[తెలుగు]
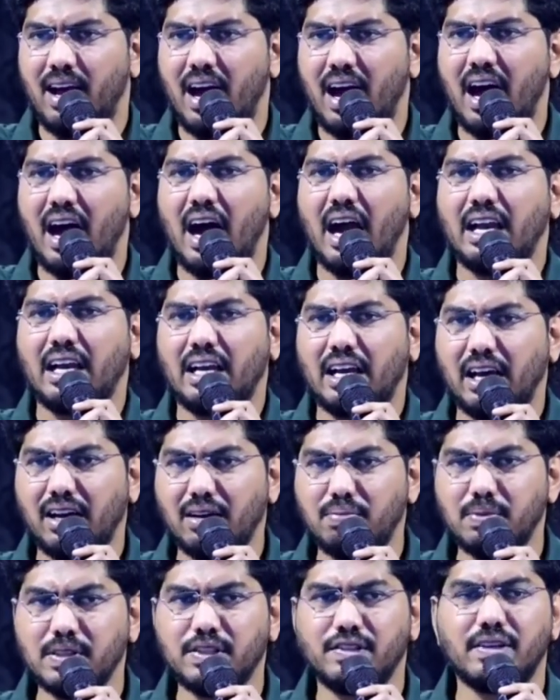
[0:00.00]
ఆ
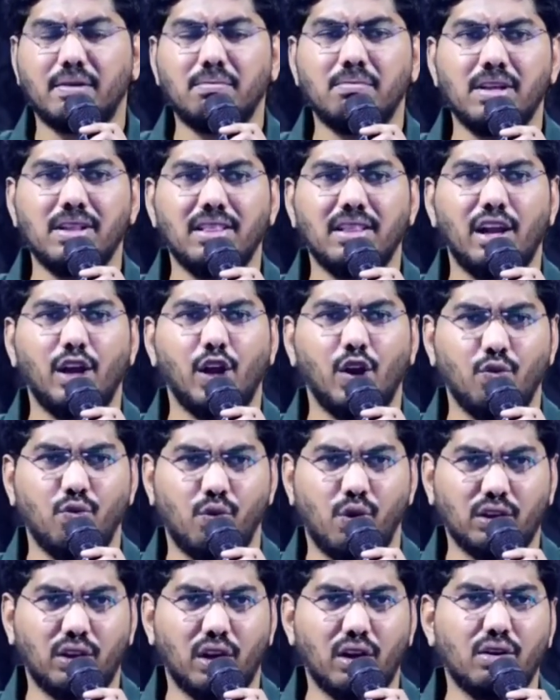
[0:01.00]
అక్రమ సంబంధాల్ని
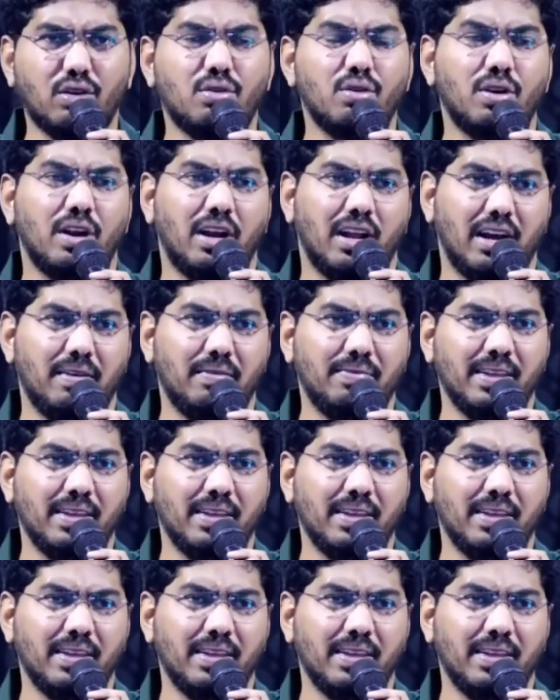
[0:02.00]
వదలకుండా